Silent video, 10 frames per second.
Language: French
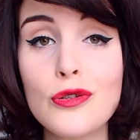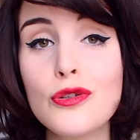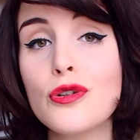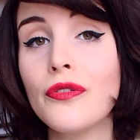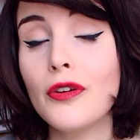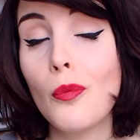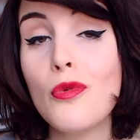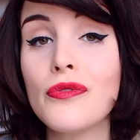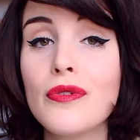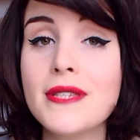chose que je fais en
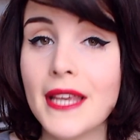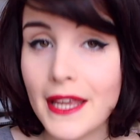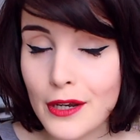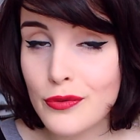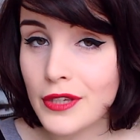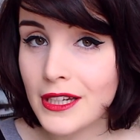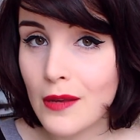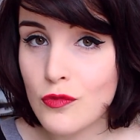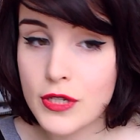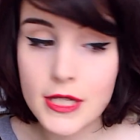me levant, c'est écouter de
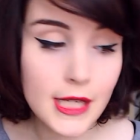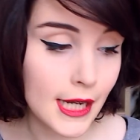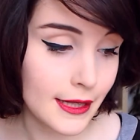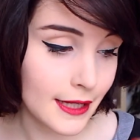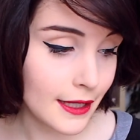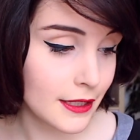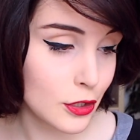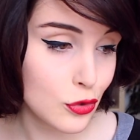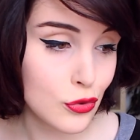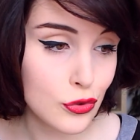la musique, et la
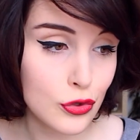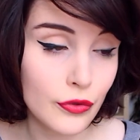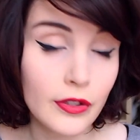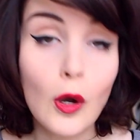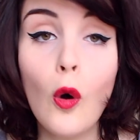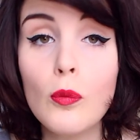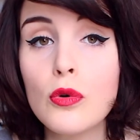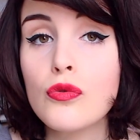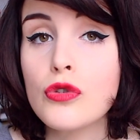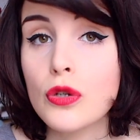dernière chose que je fais en
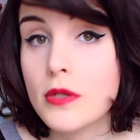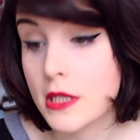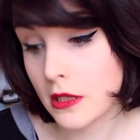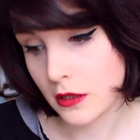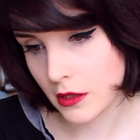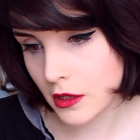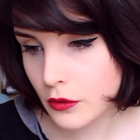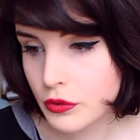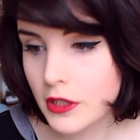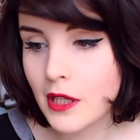me couchant, c'est
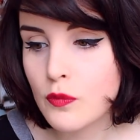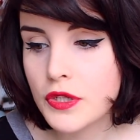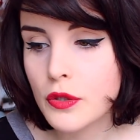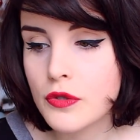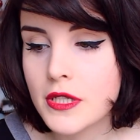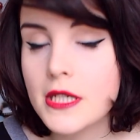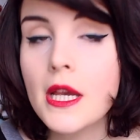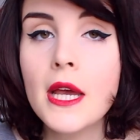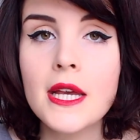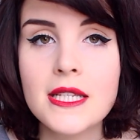écouter de la musique aussi,